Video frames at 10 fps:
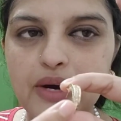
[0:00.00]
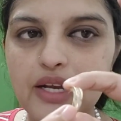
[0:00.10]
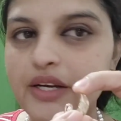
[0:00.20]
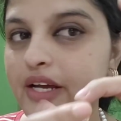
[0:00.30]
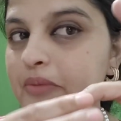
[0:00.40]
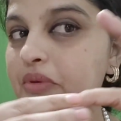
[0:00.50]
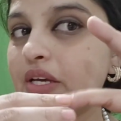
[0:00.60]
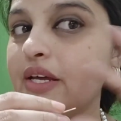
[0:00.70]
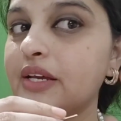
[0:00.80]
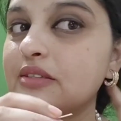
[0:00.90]
बाली टाइप के
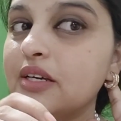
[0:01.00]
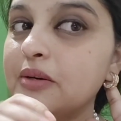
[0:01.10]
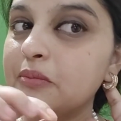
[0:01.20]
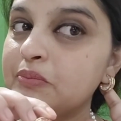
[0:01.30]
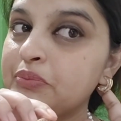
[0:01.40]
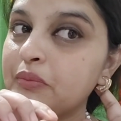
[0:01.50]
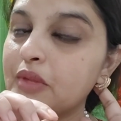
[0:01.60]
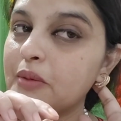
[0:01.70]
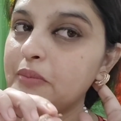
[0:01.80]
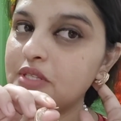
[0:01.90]
एयरिंग्स है
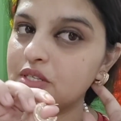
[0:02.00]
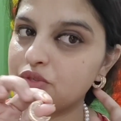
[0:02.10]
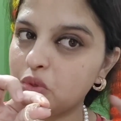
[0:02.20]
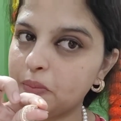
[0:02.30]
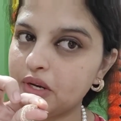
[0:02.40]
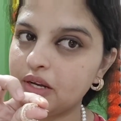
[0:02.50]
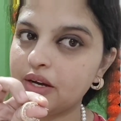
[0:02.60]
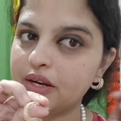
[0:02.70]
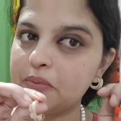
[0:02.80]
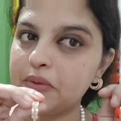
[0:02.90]
पीछे स्टोपर
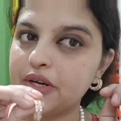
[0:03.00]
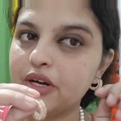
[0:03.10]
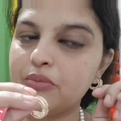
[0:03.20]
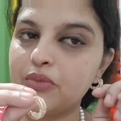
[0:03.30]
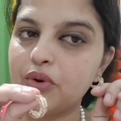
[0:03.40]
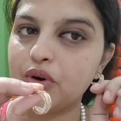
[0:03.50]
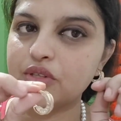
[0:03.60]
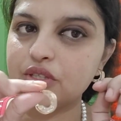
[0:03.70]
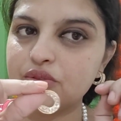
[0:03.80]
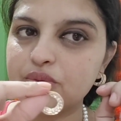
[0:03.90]
लगाना पड़ेगा
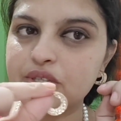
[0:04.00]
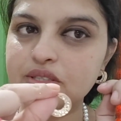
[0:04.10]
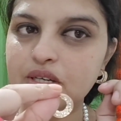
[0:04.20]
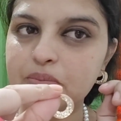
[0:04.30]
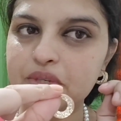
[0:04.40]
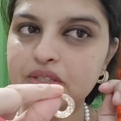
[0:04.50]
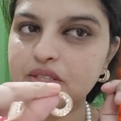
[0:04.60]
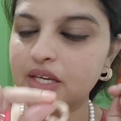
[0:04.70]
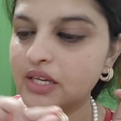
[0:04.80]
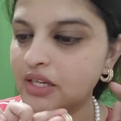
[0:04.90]
बहुत ही सुंदर सा पीस
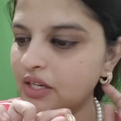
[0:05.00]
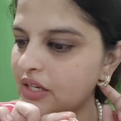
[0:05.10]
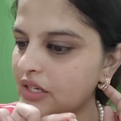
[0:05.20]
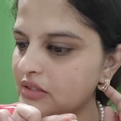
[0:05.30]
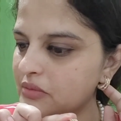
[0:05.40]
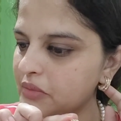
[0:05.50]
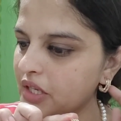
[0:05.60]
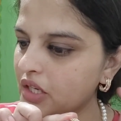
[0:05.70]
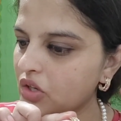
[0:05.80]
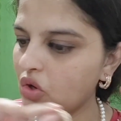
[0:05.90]
है
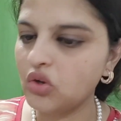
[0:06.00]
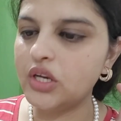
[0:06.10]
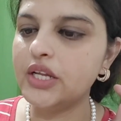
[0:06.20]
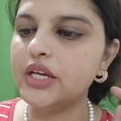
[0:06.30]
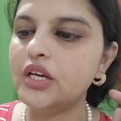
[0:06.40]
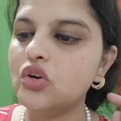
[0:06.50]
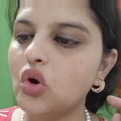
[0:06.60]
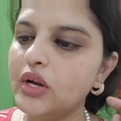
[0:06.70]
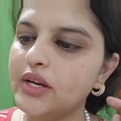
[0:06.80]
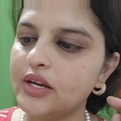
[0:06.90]
इसमें ओनली
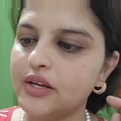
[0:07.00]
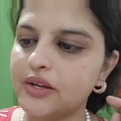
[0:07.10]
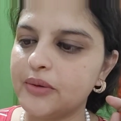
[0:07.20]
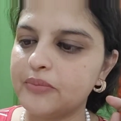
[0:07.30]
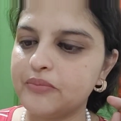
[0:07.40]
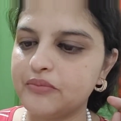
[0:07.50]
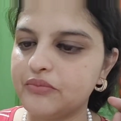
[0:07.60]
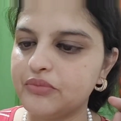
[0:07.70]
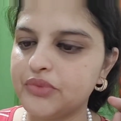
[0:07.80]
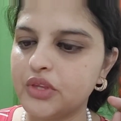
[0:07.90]
गोल्ड कलर है
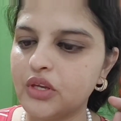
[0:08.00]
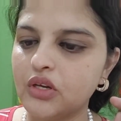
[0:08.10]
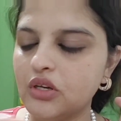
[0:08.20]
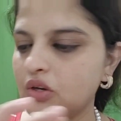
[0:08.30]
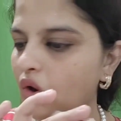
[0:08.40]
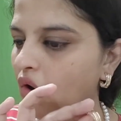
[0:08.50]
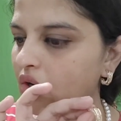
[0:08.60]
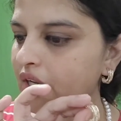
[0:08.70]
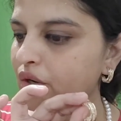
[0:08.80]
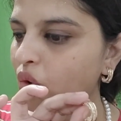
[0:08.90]

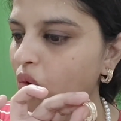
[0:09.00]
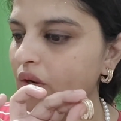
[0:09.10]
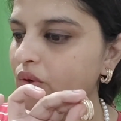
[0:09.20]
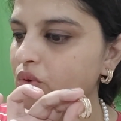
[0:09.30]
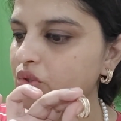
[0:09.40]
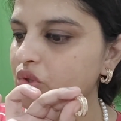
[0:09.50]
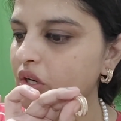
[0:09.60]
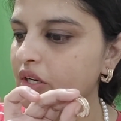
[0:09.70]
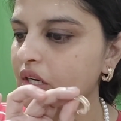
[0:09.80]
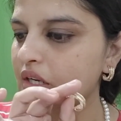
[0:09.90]
ओनली गोल्ड और रोज
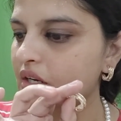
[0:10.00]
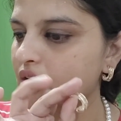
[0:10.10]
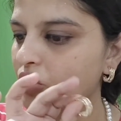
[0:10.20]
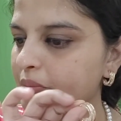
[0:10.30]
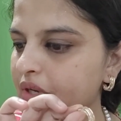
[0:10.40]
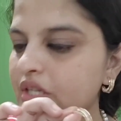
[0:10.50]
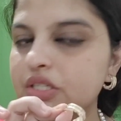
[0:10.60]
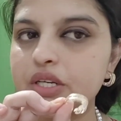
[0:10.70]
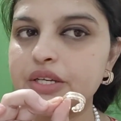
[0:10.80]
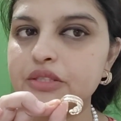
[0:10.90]
गोल्ड कलर का
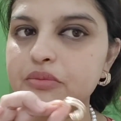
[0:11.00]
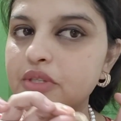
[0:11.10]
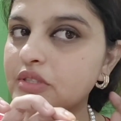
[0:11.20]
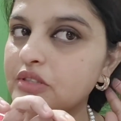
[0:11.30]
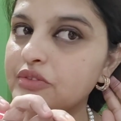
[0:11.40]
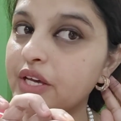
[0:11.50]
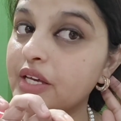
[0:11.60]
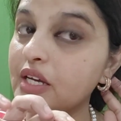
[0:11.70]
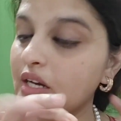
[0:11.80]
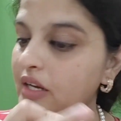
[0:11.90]
कॉम्बिनेशन है इसमें सिर्फ
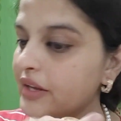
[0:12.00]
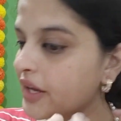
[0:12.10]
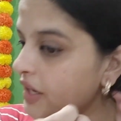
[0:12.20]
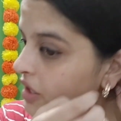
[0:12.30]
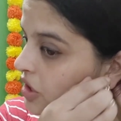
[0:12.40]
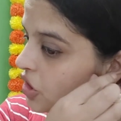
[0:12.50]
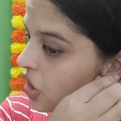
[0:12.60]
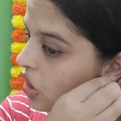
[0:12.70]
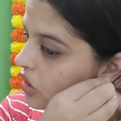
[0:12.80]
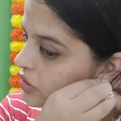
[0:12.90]
एक ही कलर है
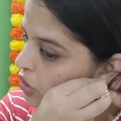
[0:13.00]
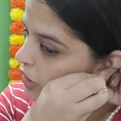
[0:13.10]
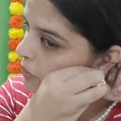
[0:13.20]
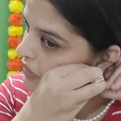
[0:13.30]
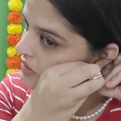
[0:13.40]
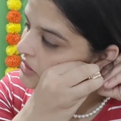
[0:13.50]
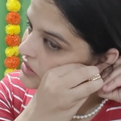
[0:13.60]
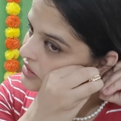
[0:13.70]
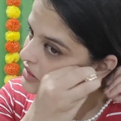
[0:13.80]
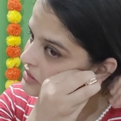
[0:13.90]
और दो ही पीस
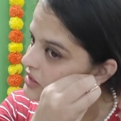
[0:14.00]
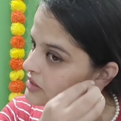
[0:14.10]
है जल्दी से